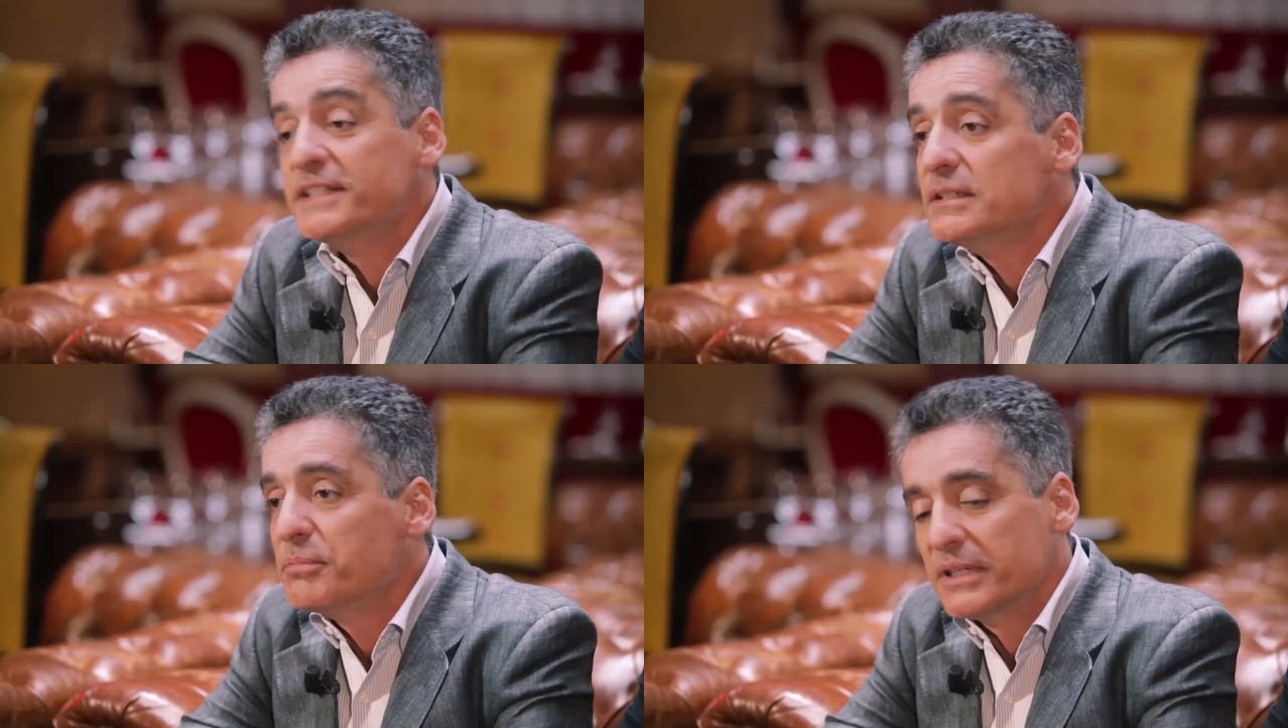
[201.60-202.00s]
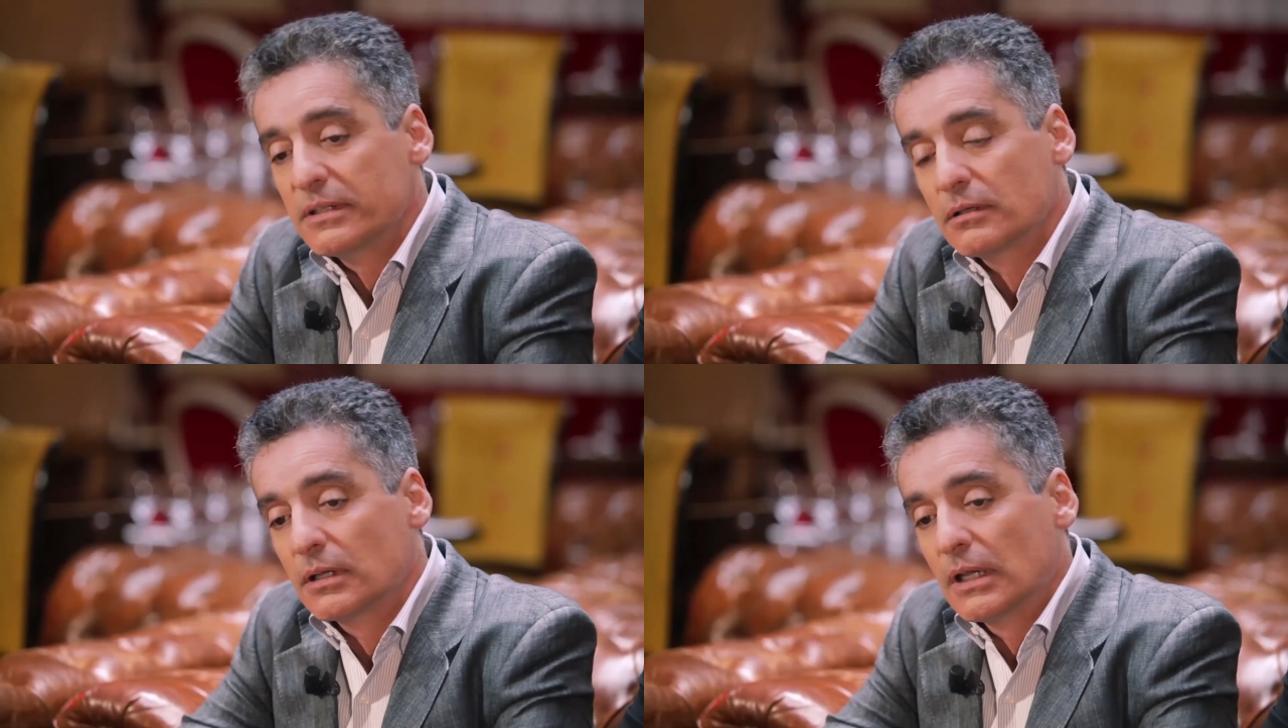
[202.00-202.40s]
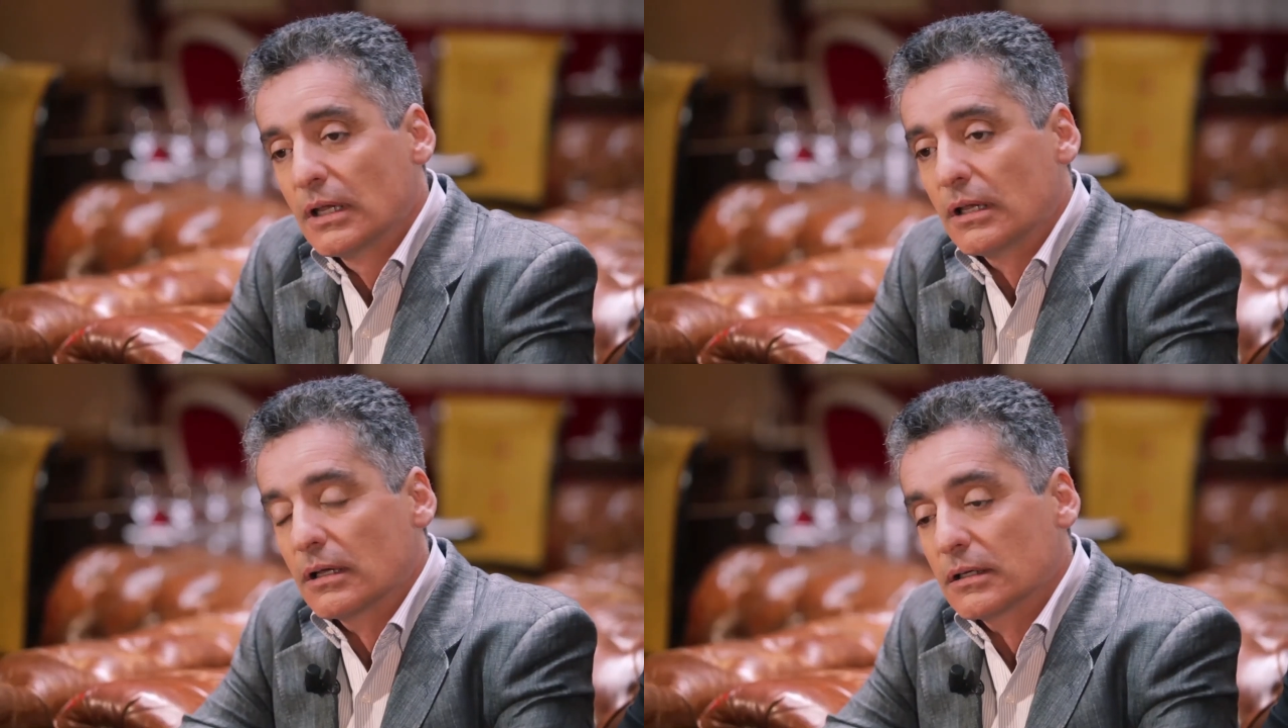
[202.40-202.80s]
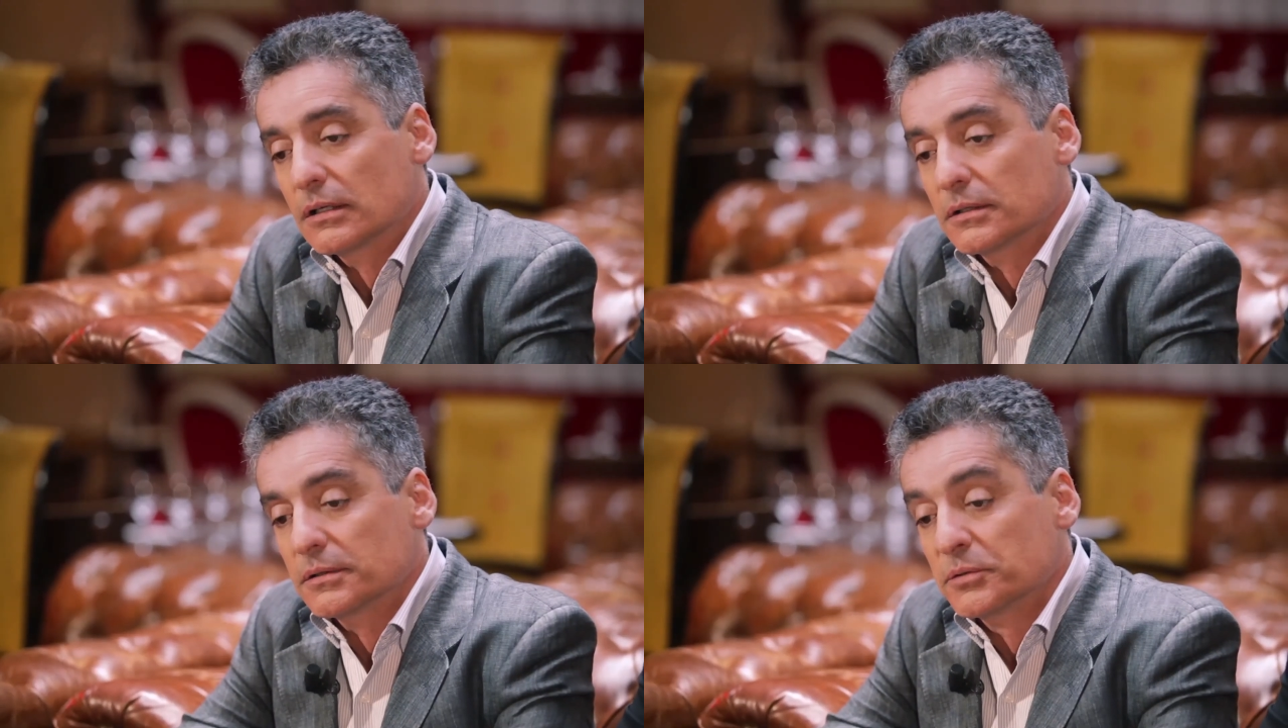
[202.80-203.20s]
discipline
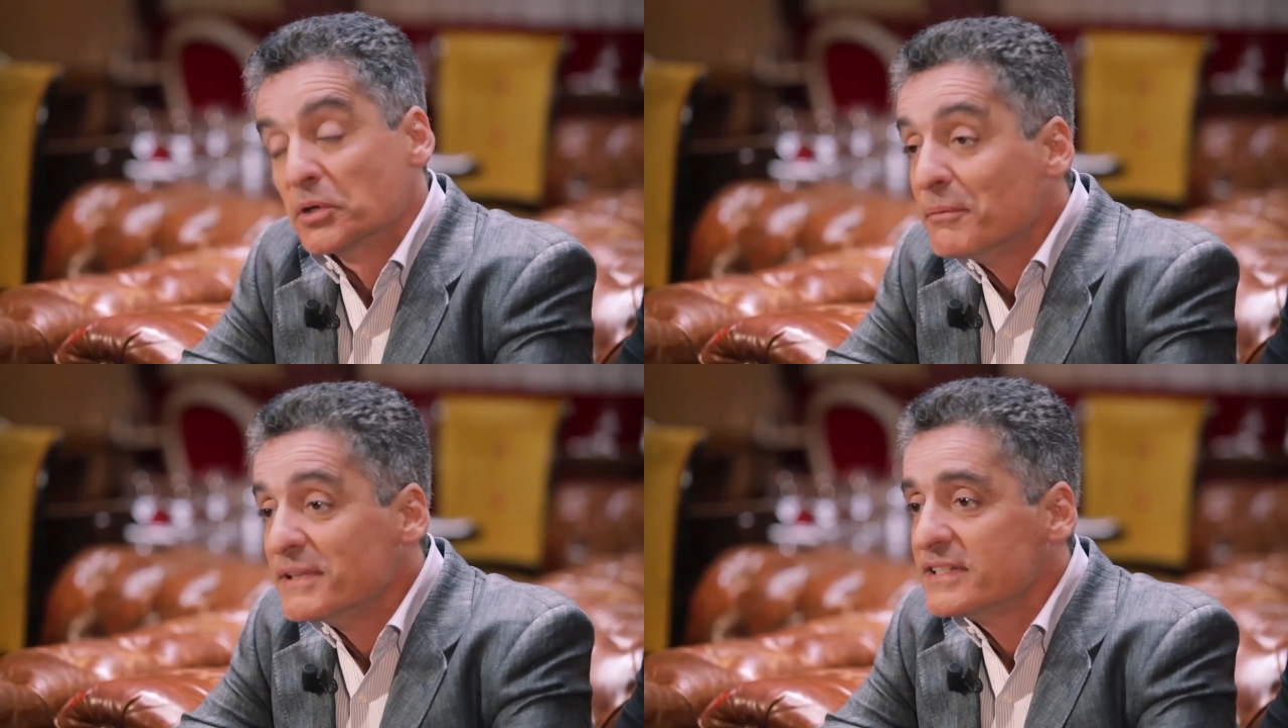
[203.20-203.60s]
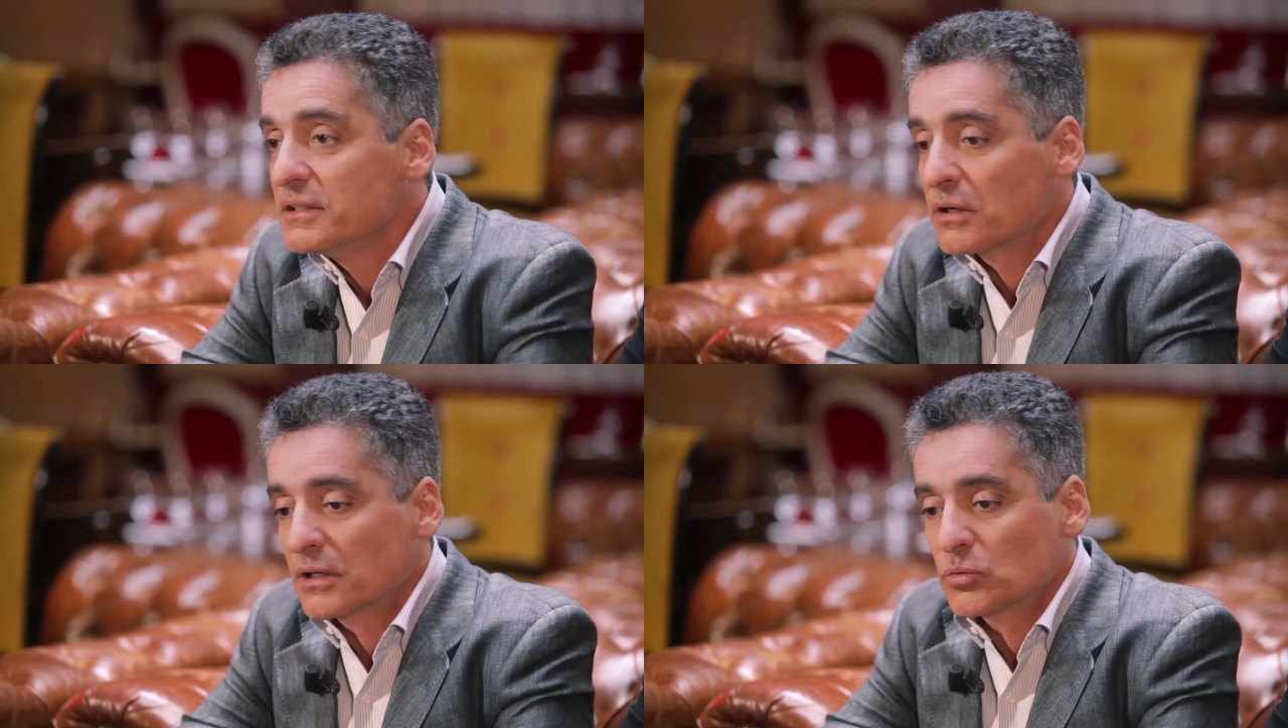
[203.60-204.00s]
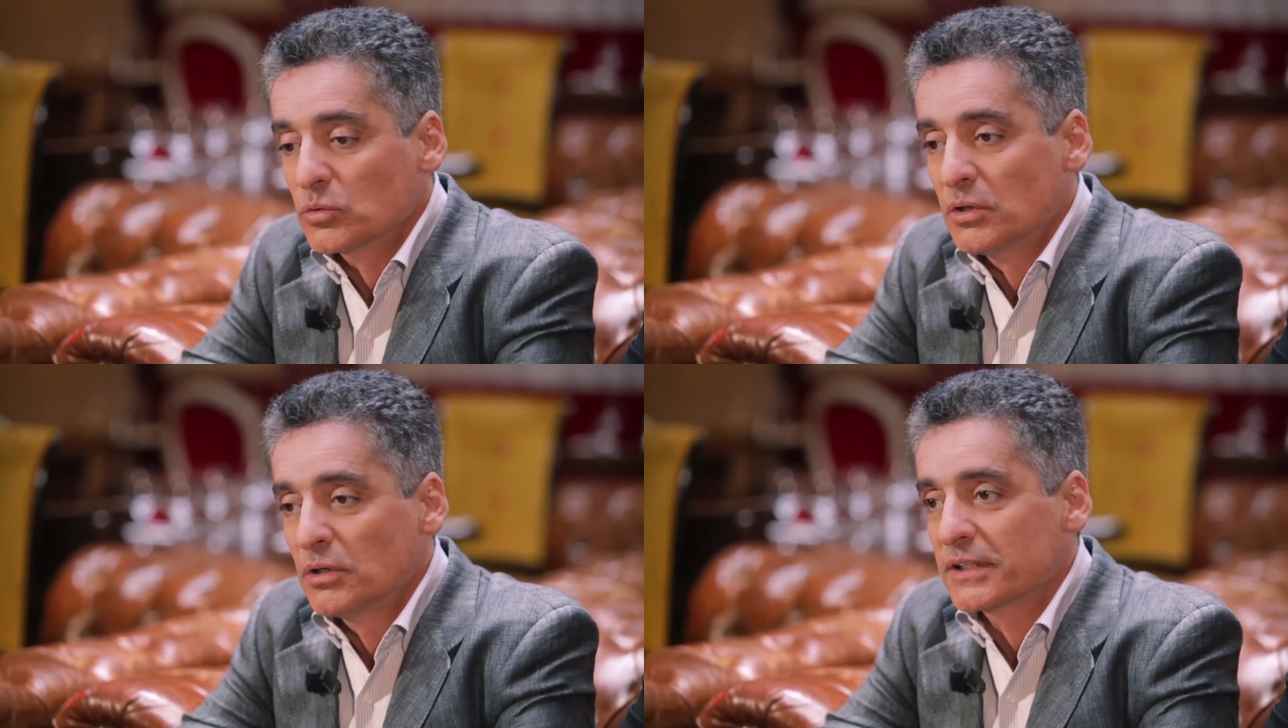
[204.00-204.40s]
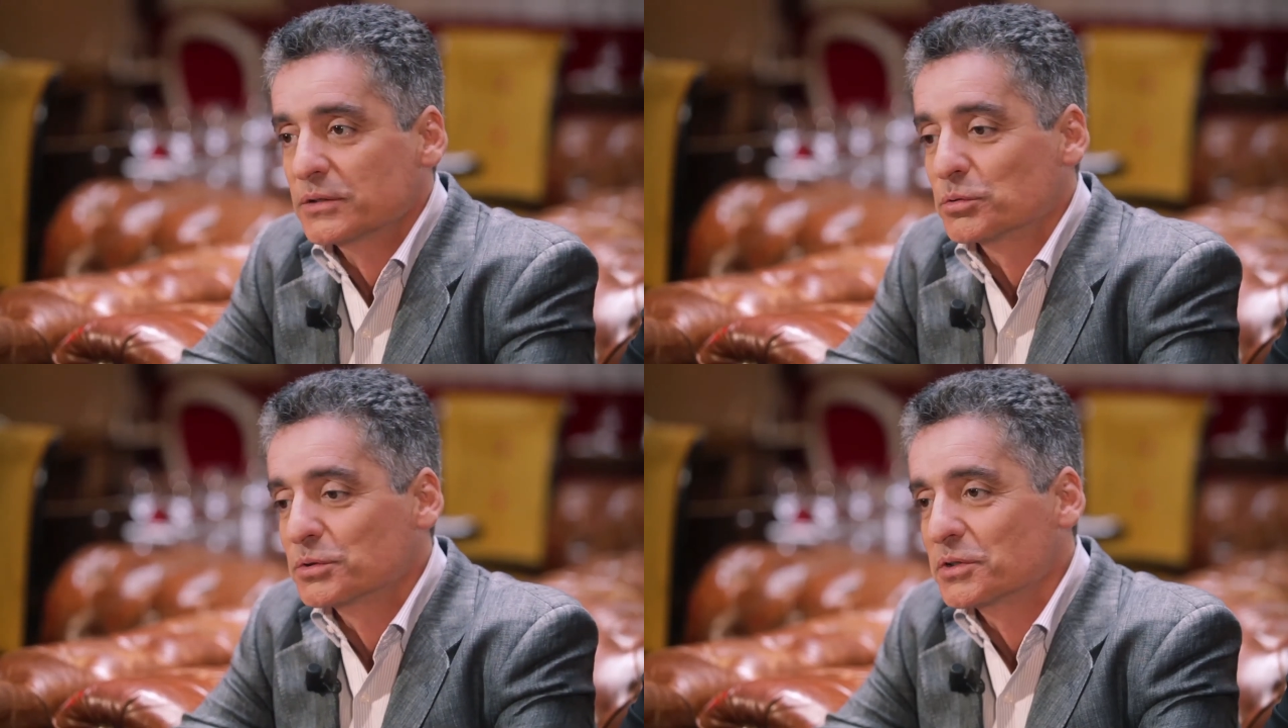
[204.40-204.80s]
euh, de la médecine de la douleur.
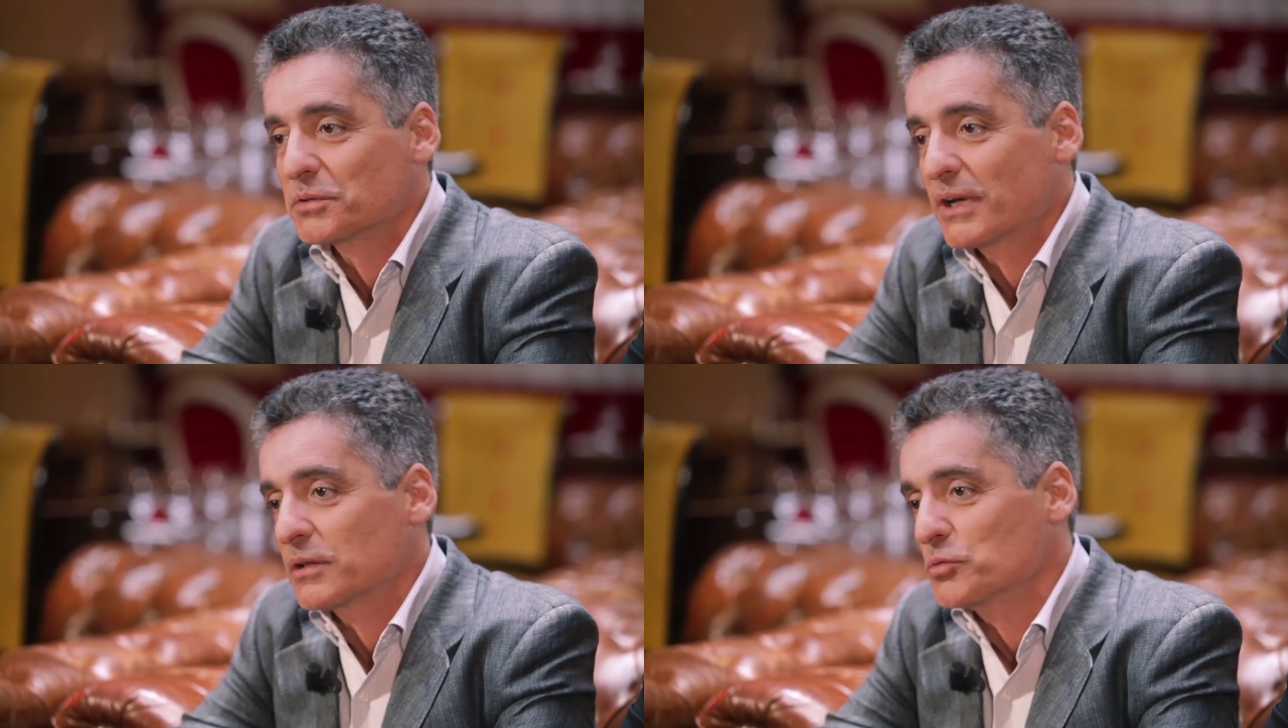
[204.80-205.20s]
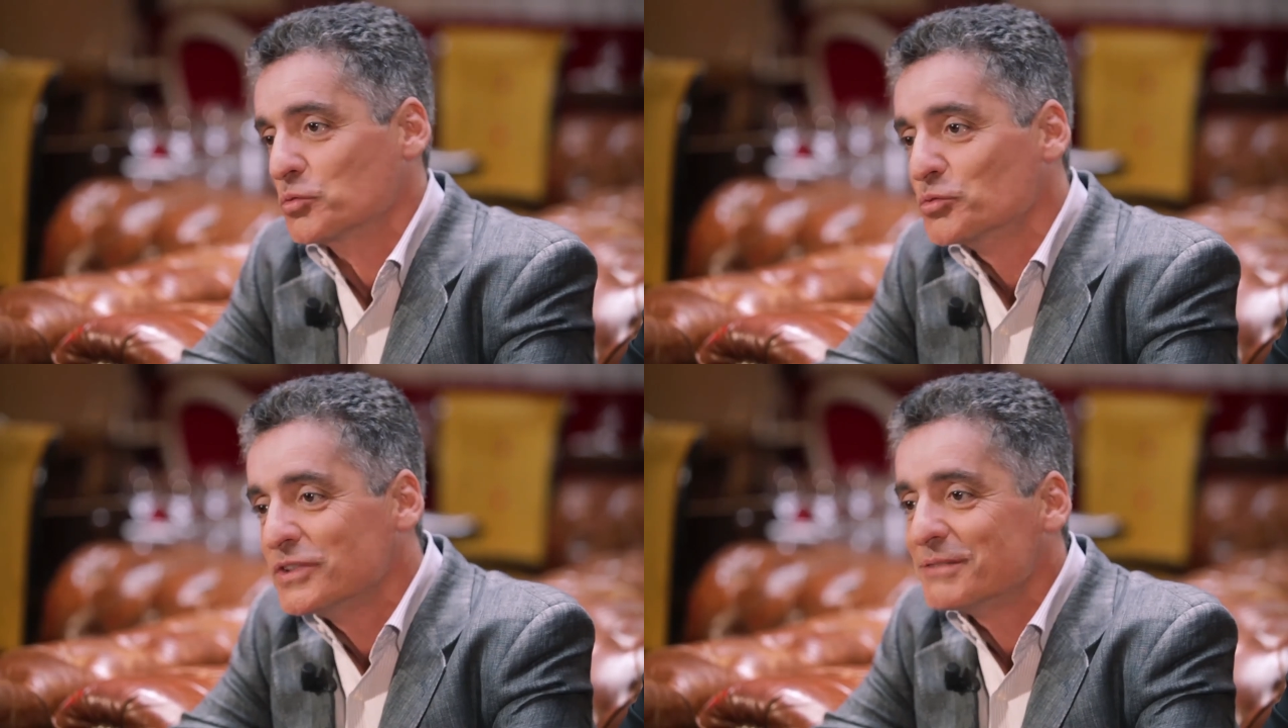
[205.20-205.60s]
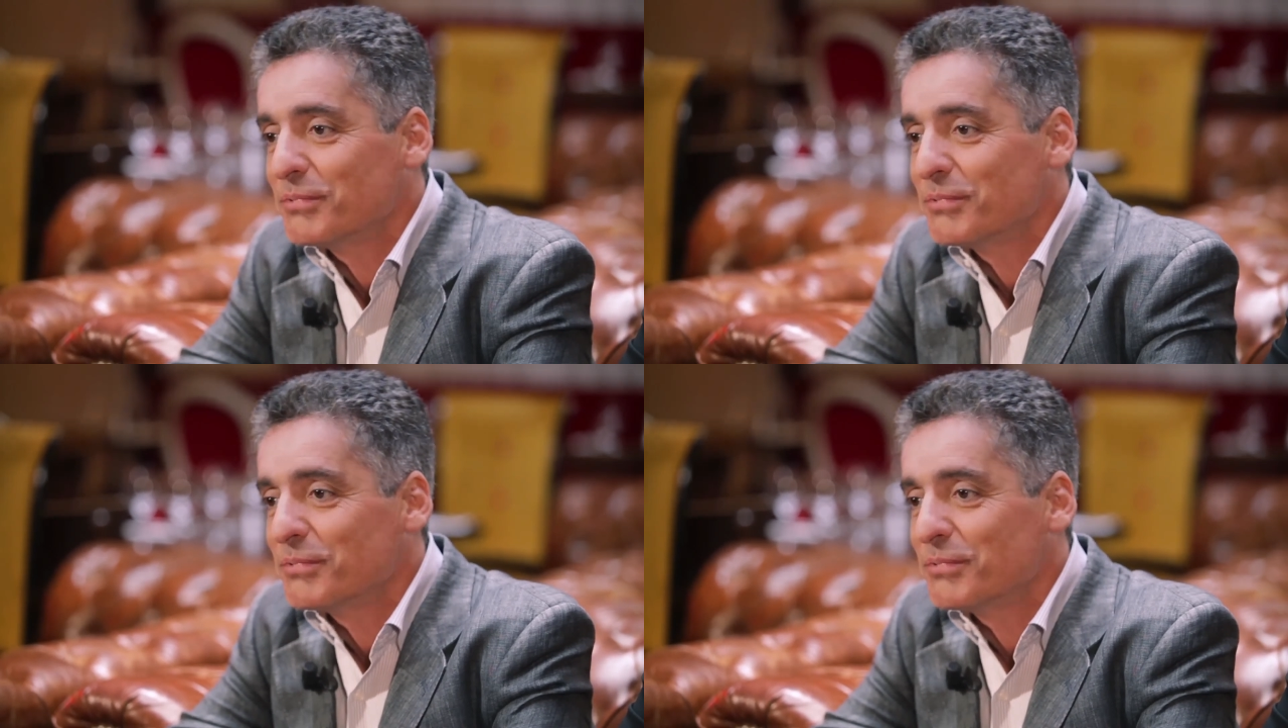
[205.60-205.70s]
Et donc, euh, ben, nous